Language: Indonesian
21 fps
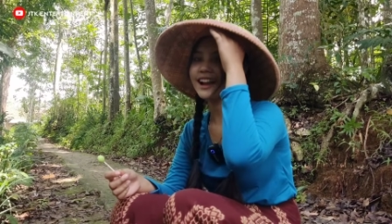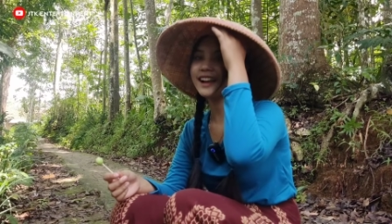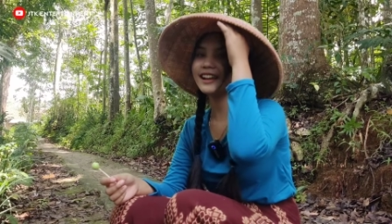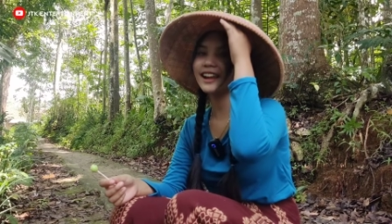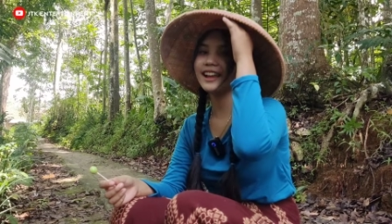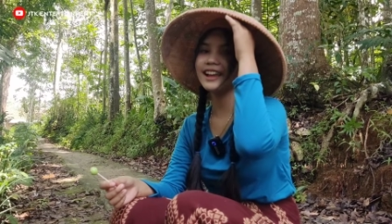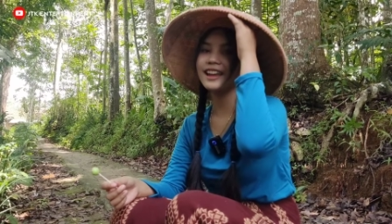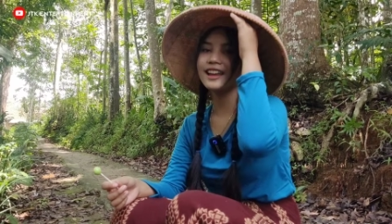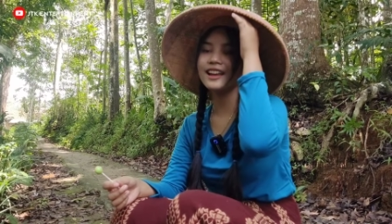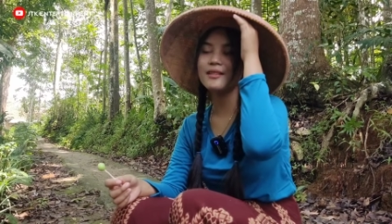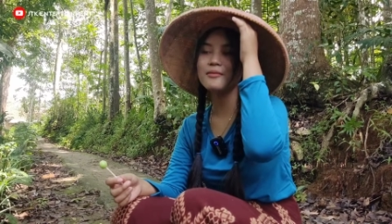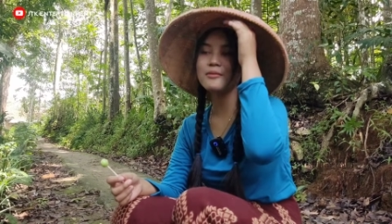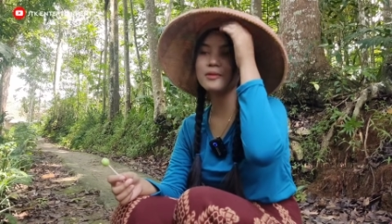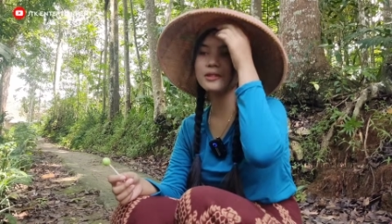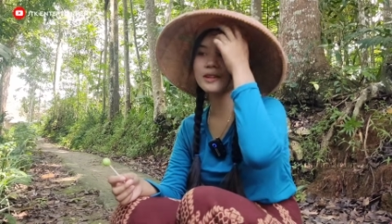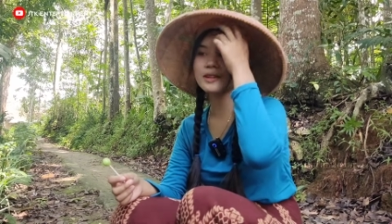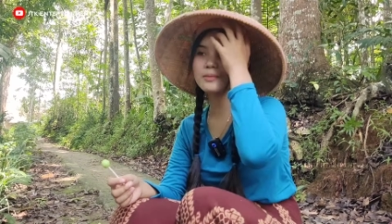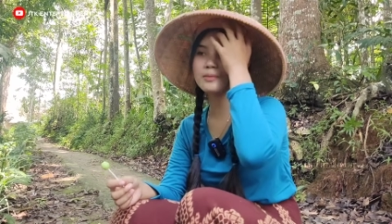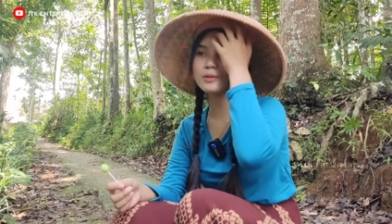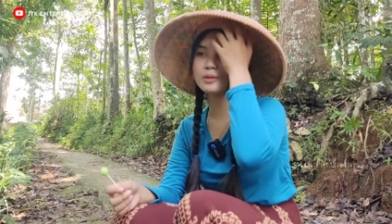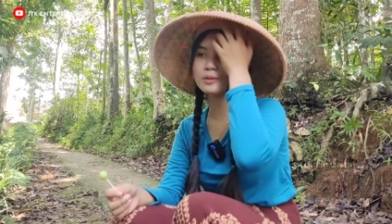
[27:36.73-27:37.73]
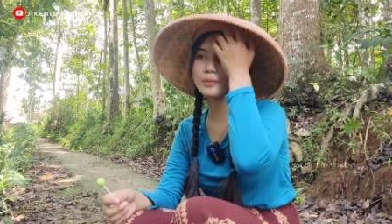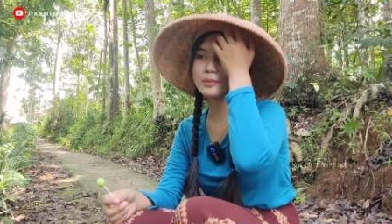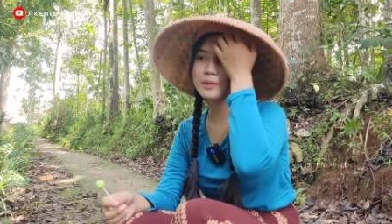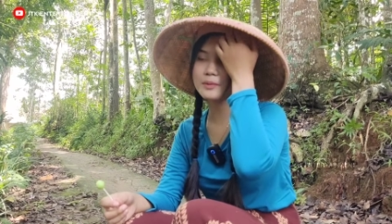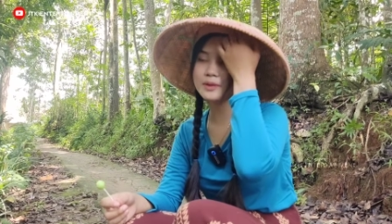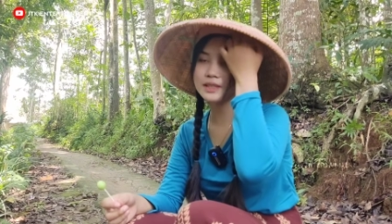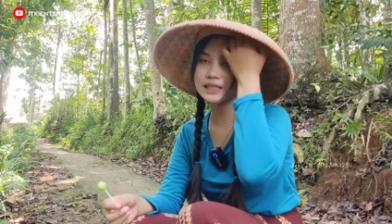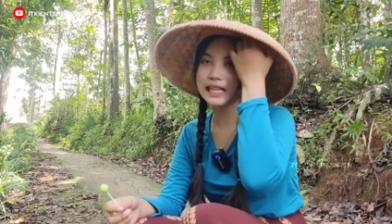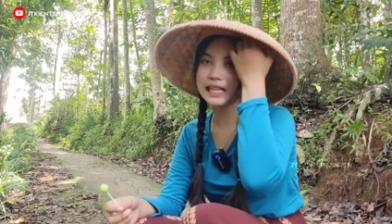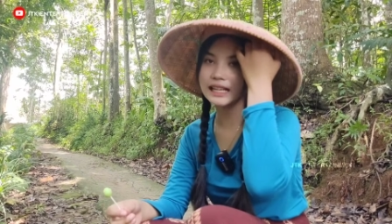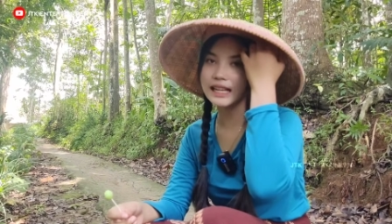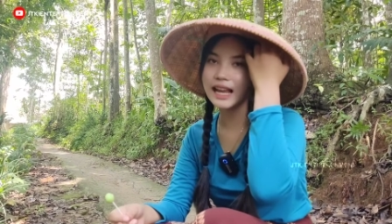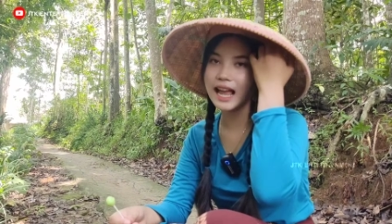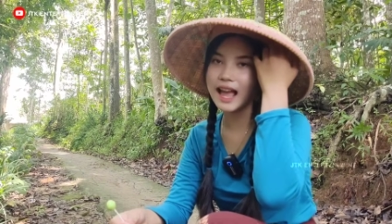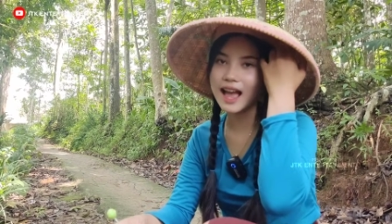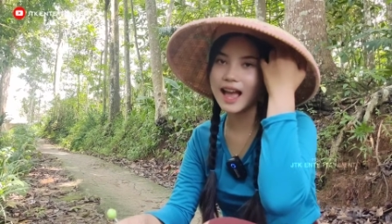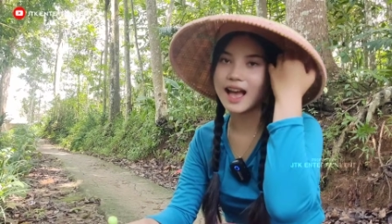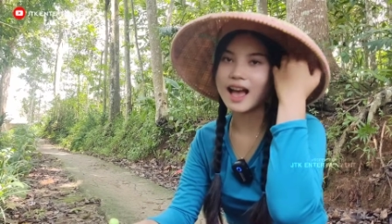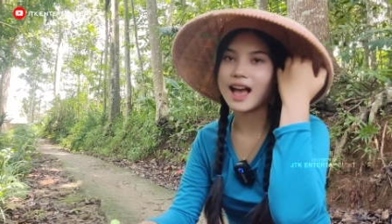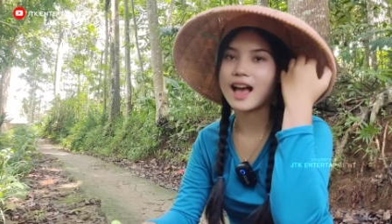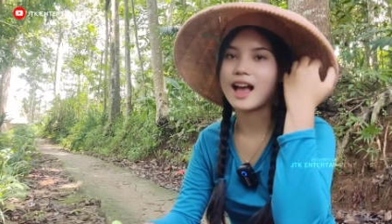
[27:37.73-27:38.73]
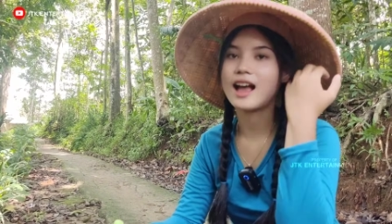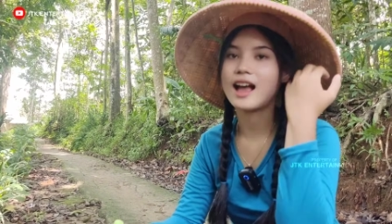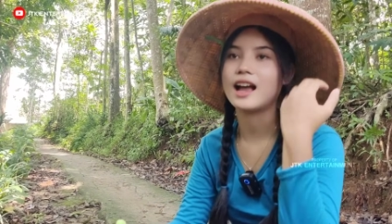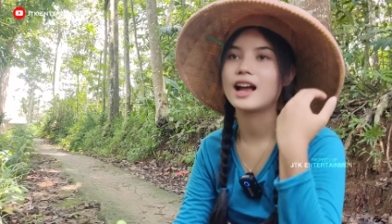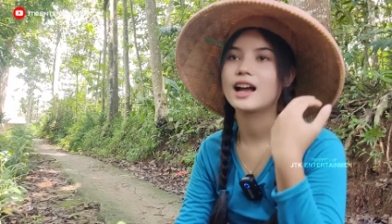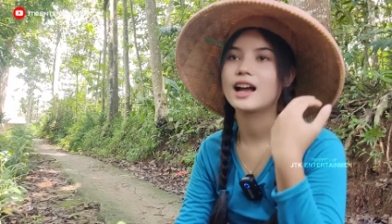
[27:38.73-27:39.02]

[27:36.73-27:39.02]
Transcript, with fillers: kan nengke lamun kerbut mau mencari aa